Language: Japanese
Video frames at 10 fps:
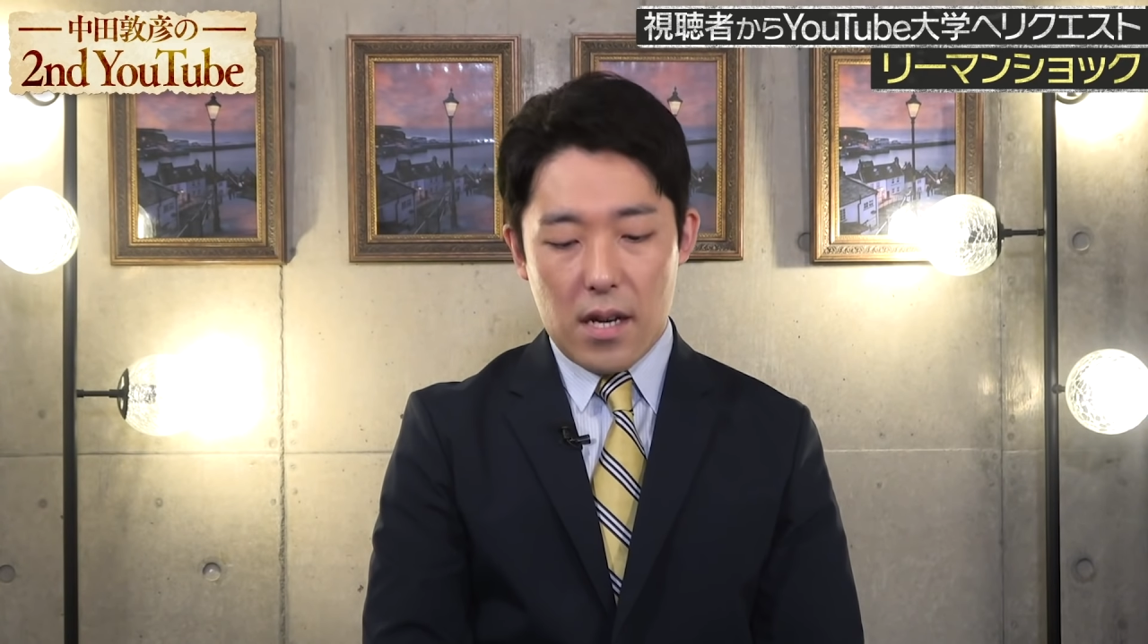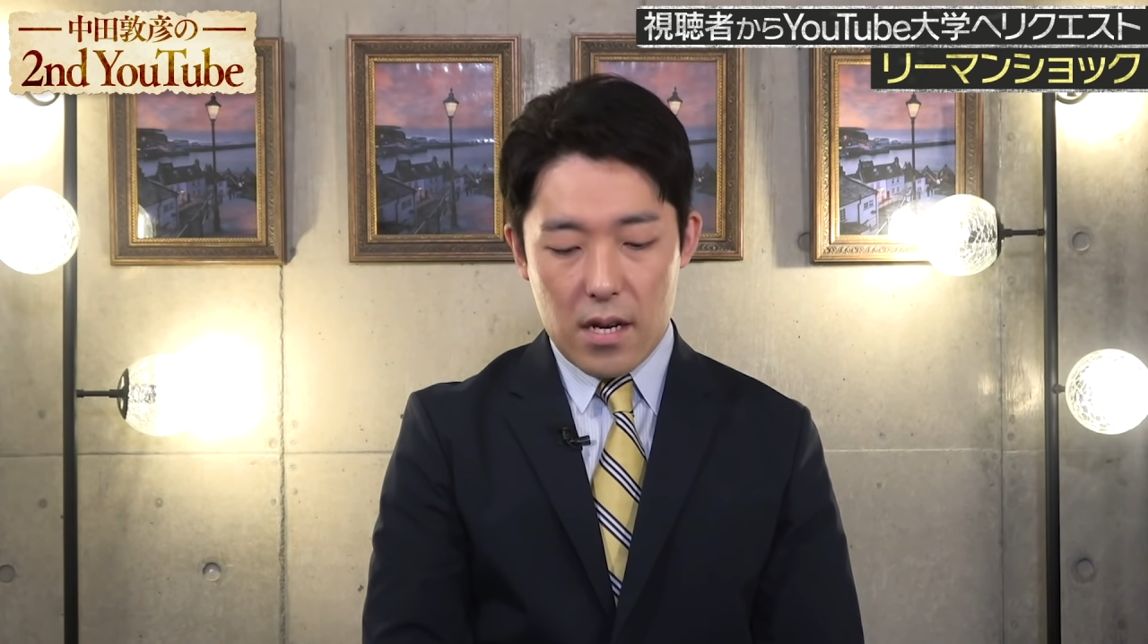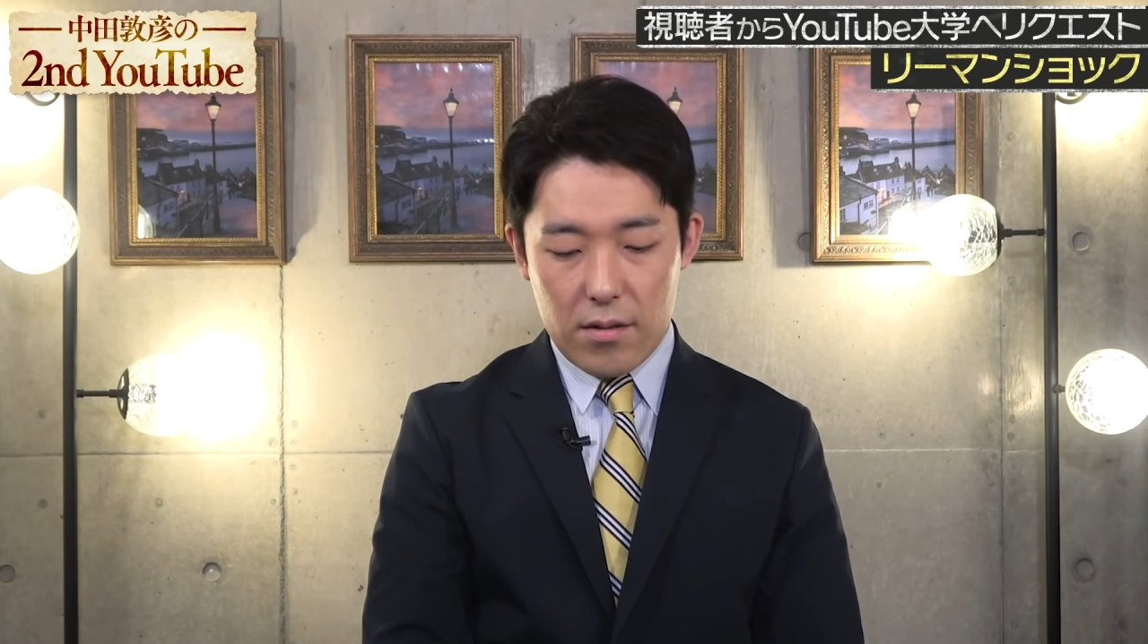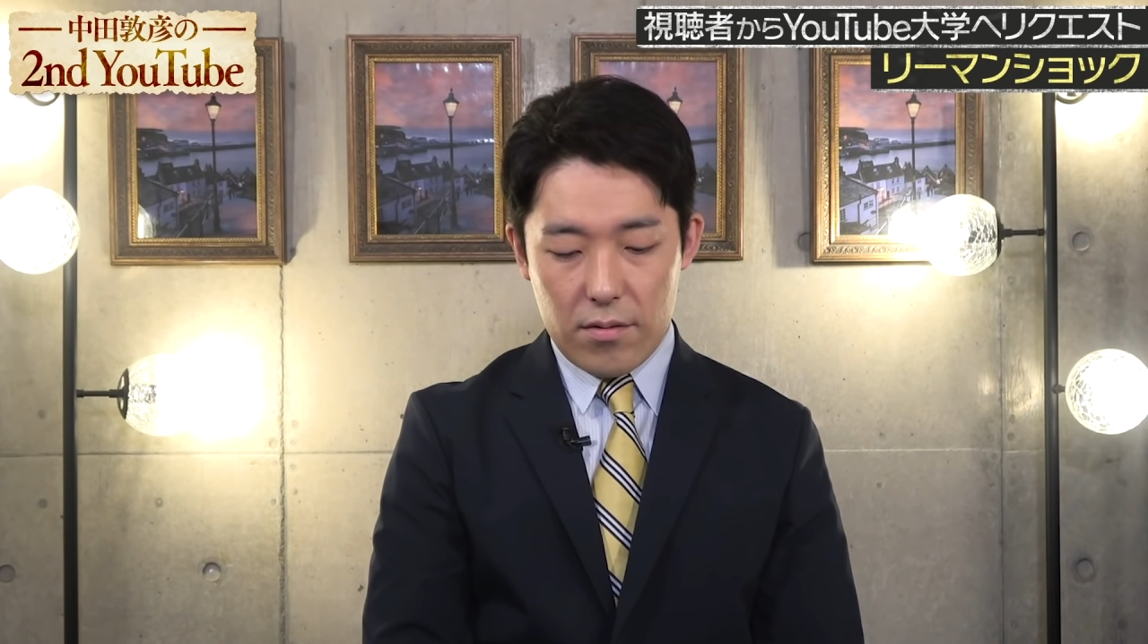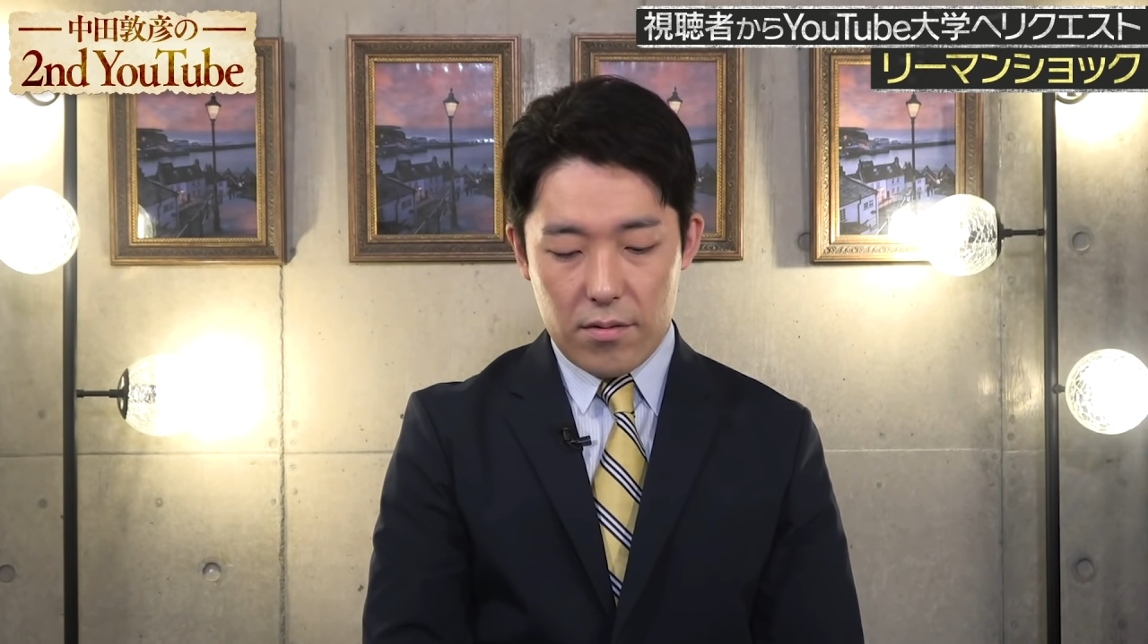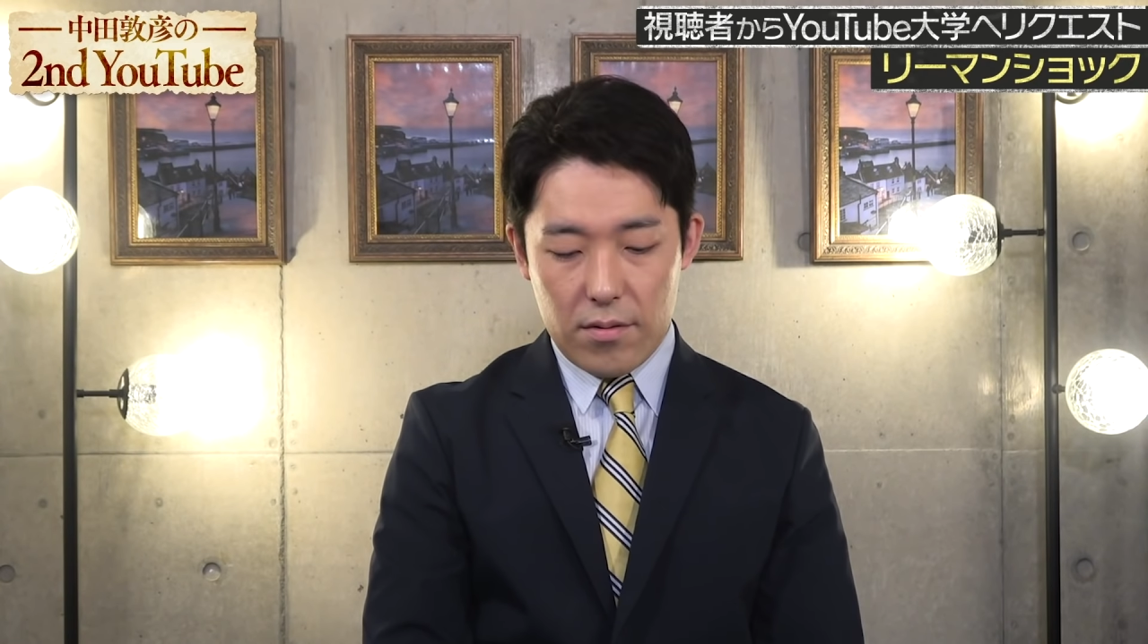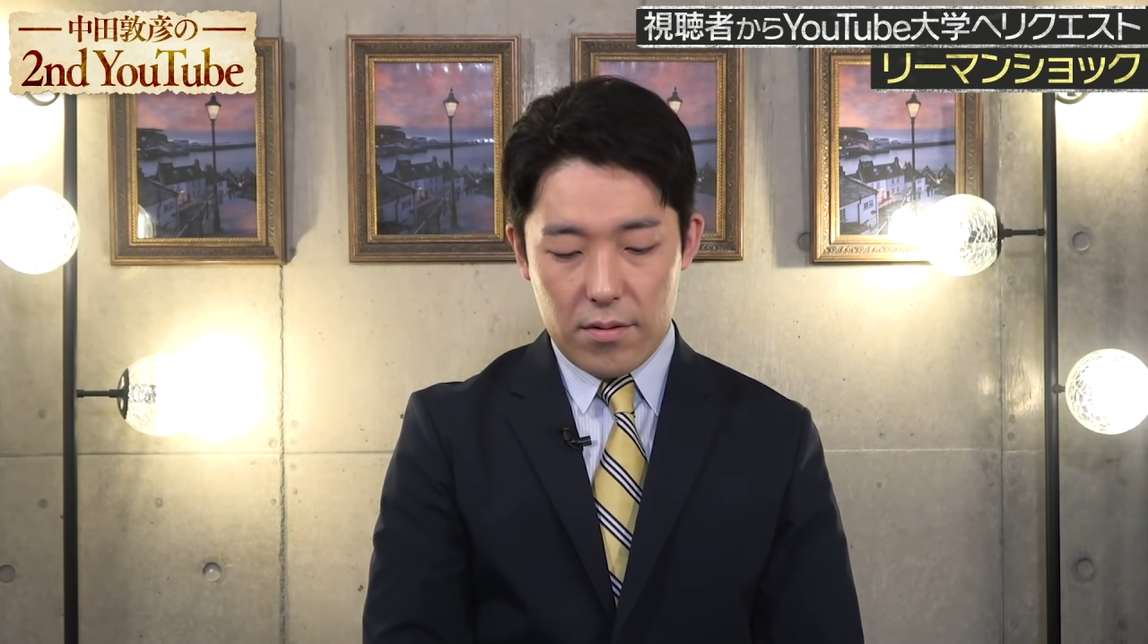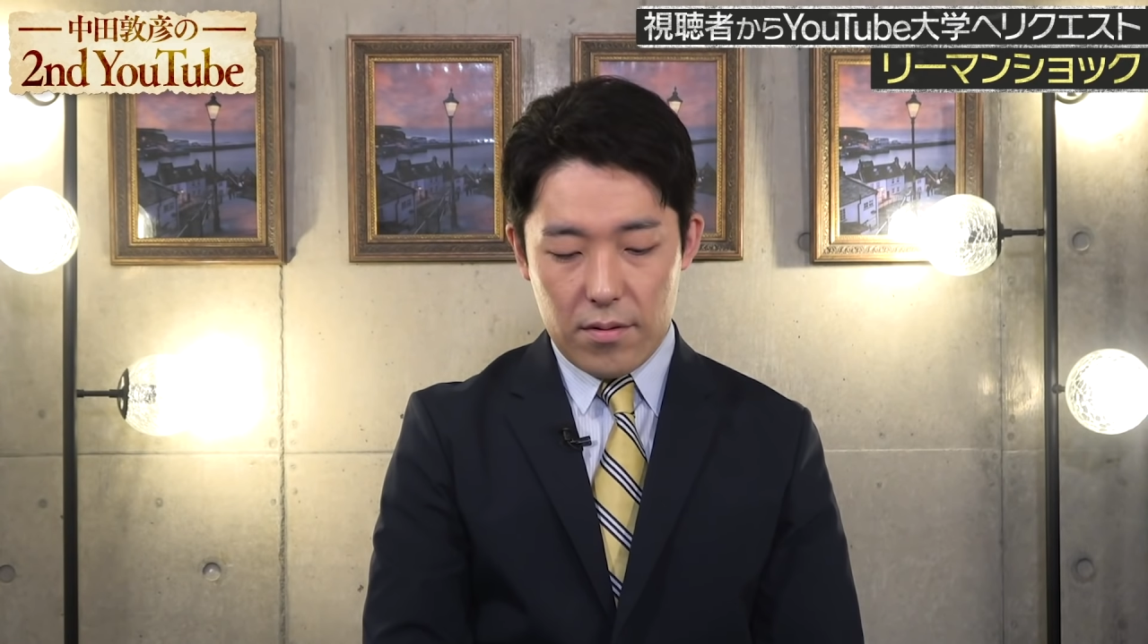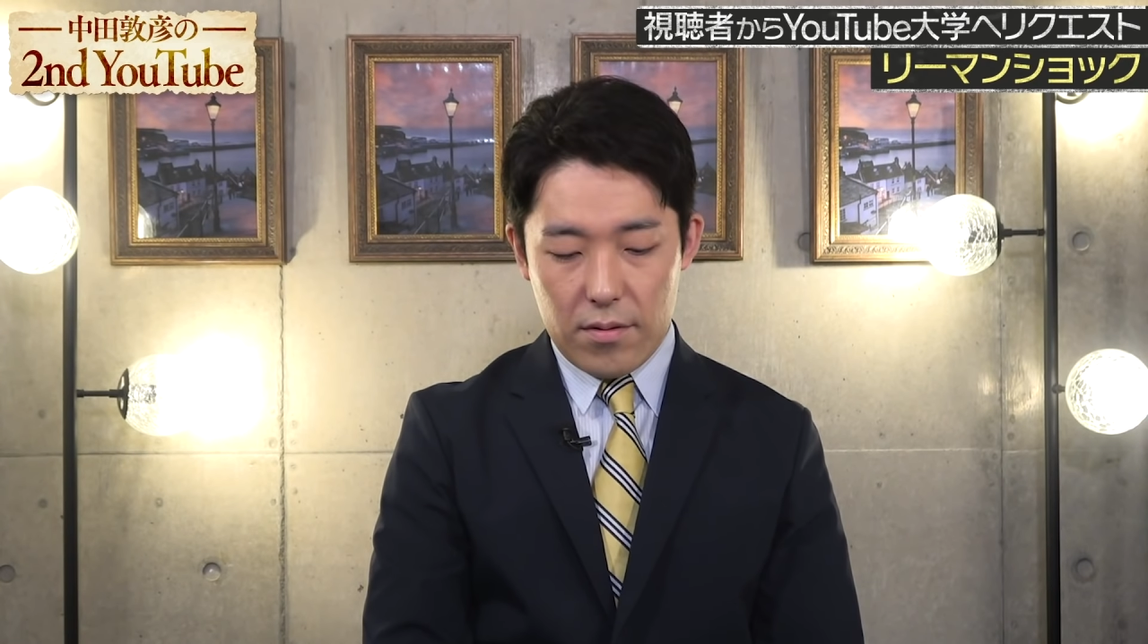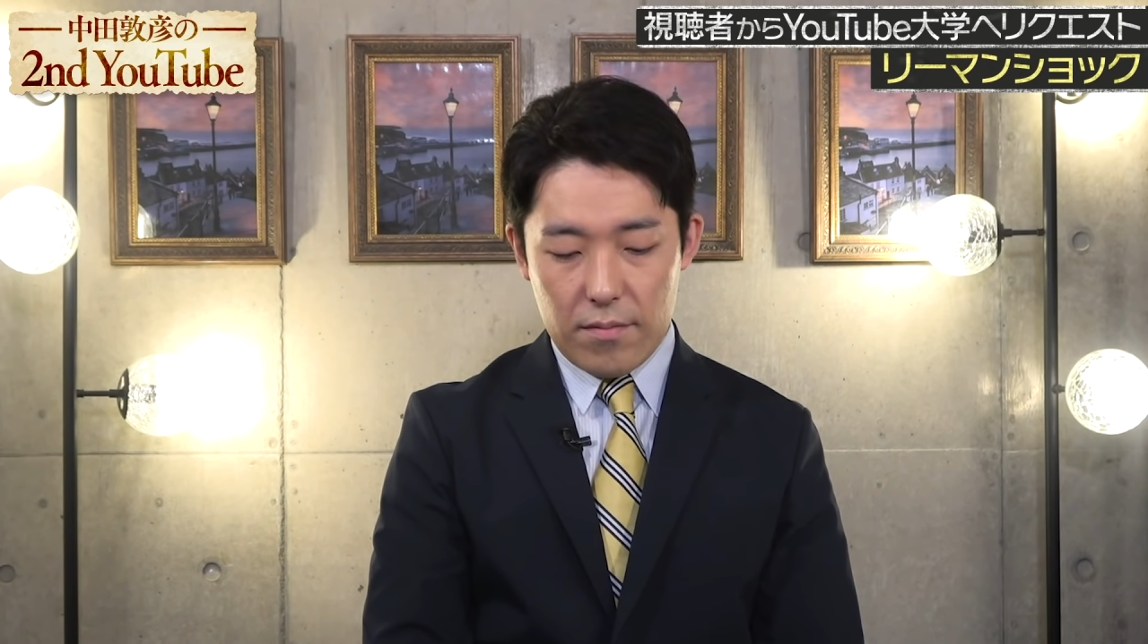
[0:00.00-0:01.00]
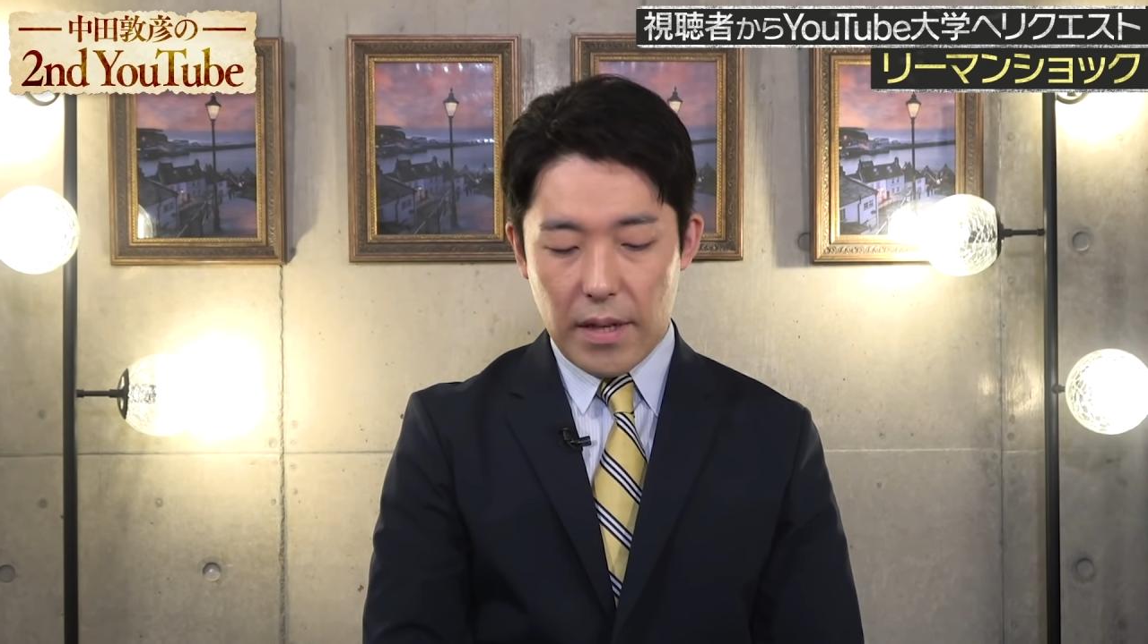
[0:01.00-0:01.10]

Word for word: あの